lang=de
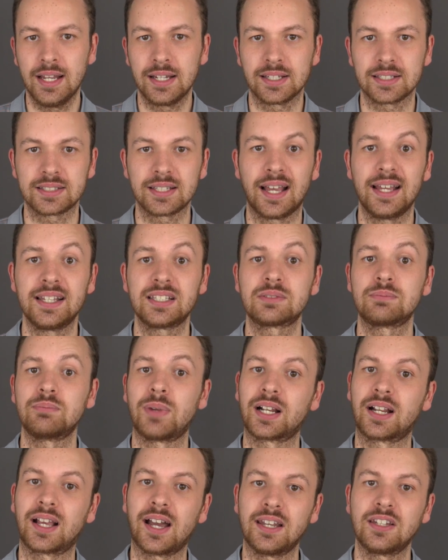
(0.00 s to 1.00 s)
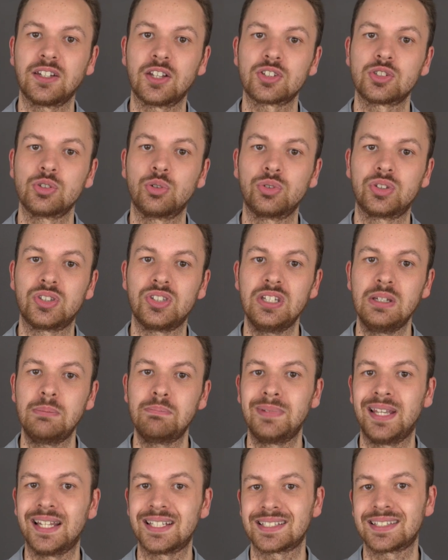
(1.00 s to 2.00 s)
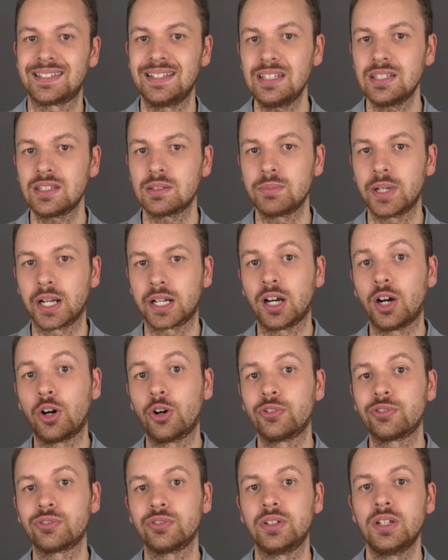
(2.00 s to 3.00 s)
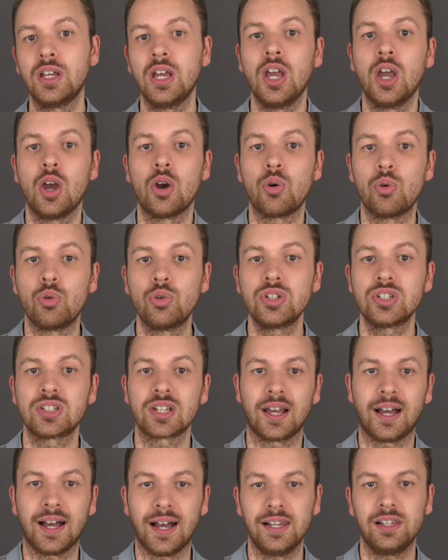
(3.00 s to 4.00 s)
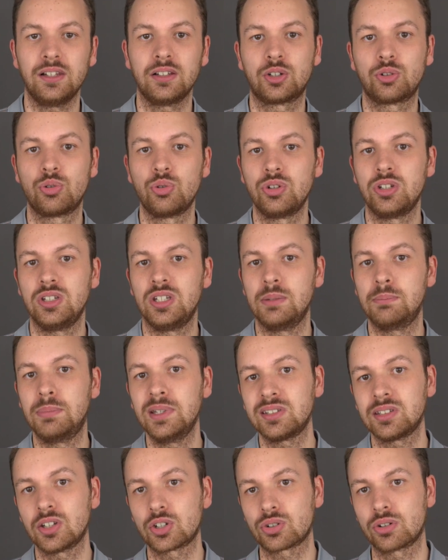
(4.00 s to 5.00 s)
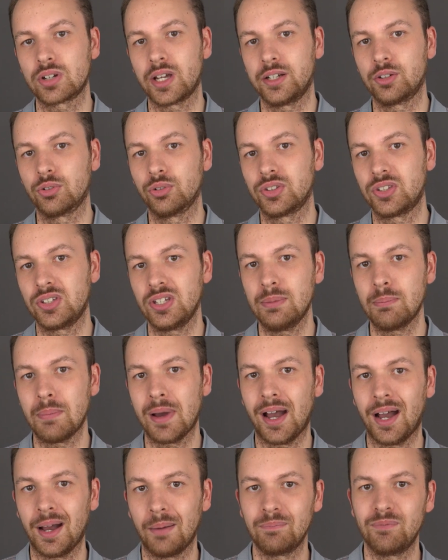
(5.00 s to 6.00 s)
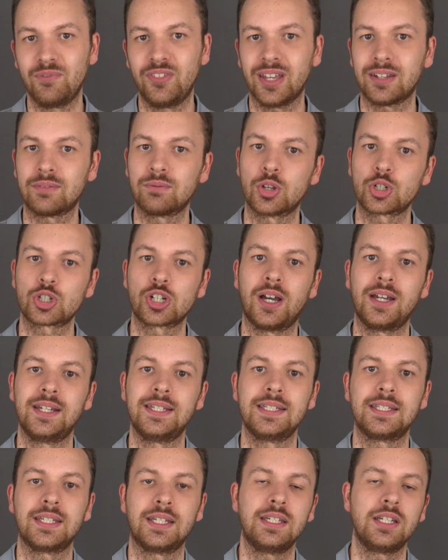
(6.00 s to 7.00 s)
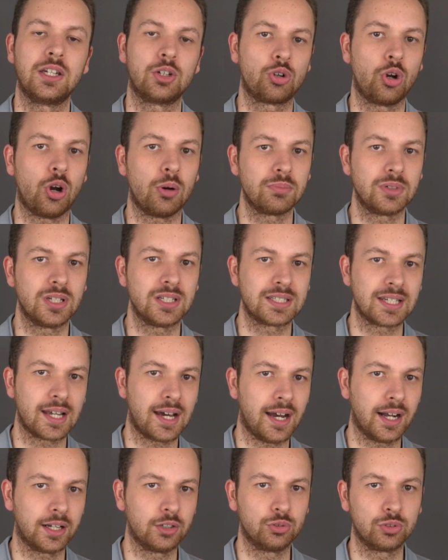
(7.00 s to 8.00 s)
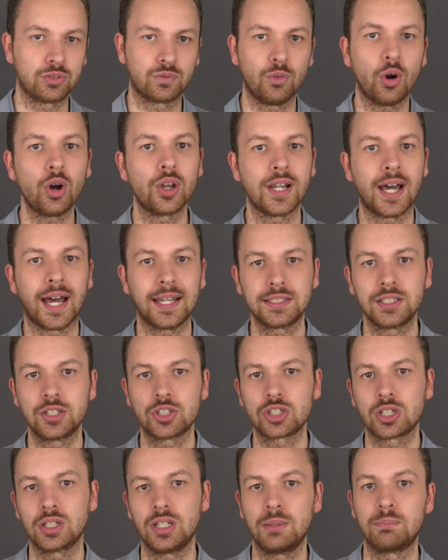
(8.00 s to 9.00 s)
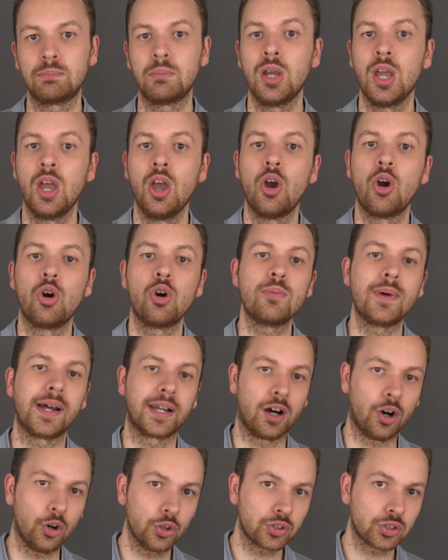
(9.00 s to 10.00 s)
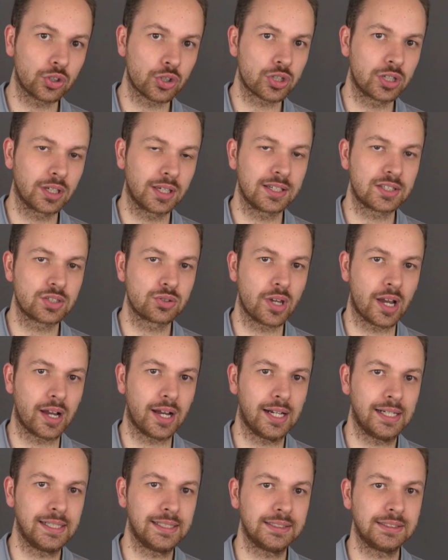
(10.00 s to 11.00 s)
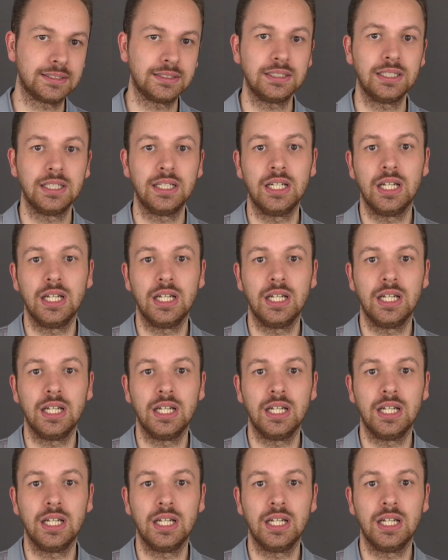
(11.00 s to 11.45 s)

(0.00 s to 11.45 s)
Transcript: Das heißt, man kann das Note 7 jetzt nicht mehr kaufen und alle Kunden, die bisher schon ein Note 7 haben, werden wahrscheinlich in den kommenden Tagen und Wochen angeschrieben, um ein Austauschgerät zu erhalten.